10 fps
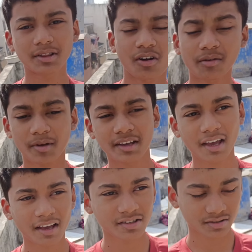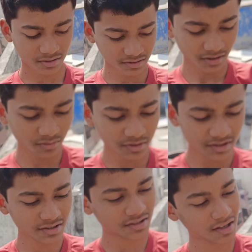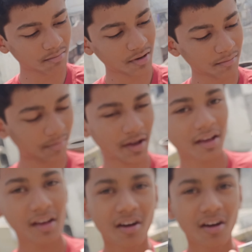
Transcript: बताओ कि मैं क्या इस करूँ कि जिससे ये बन पाए